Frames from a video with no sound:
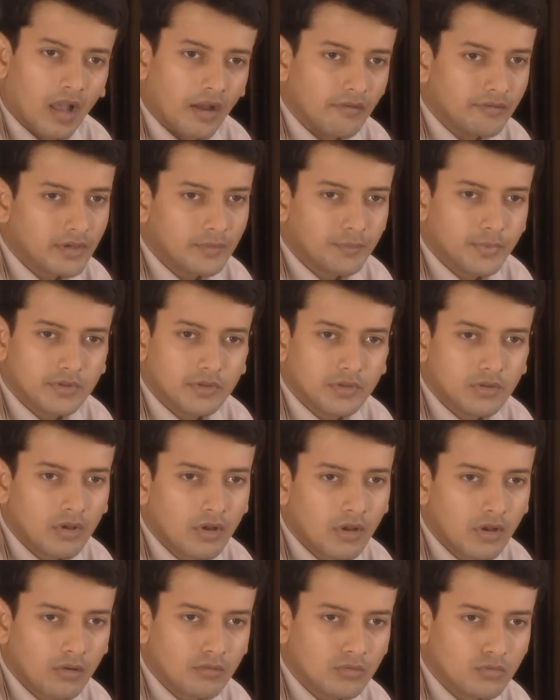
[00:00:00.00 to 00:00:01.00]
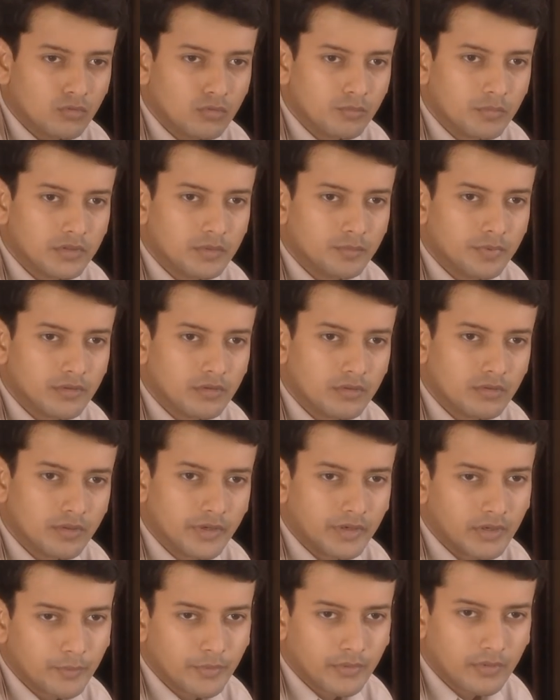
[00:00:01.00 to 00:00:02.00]
அவளை பற்றியும் அவள் குடும்பத்தை பற்றியும்
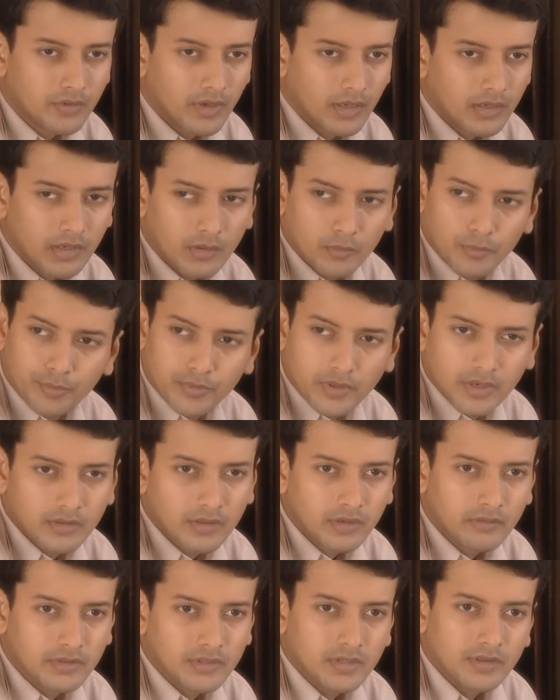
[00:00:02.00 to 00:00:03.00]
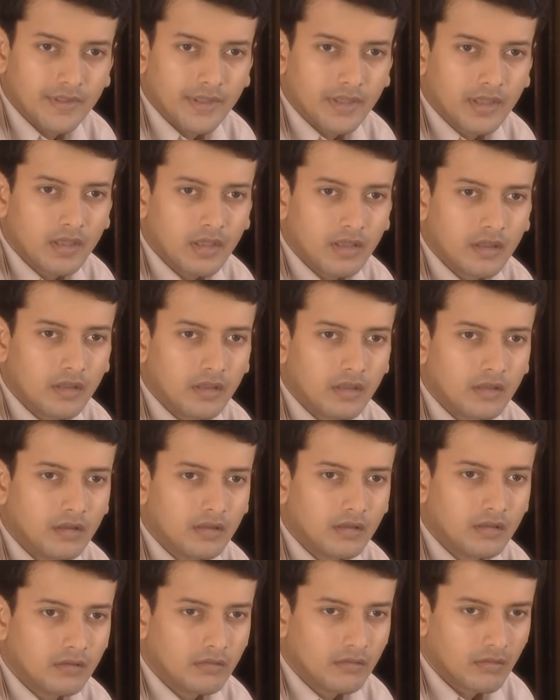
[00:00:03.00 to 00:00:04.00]
ரெண்டு பேரும் நல்ல அபிப்பிராயம் தானே வச்சுருக்கீங்க
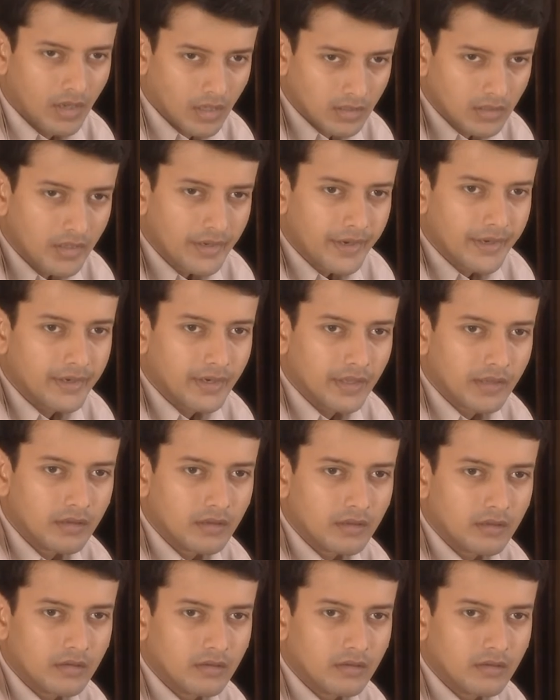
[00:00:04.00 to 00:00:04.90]
அதான் கேட்டேன்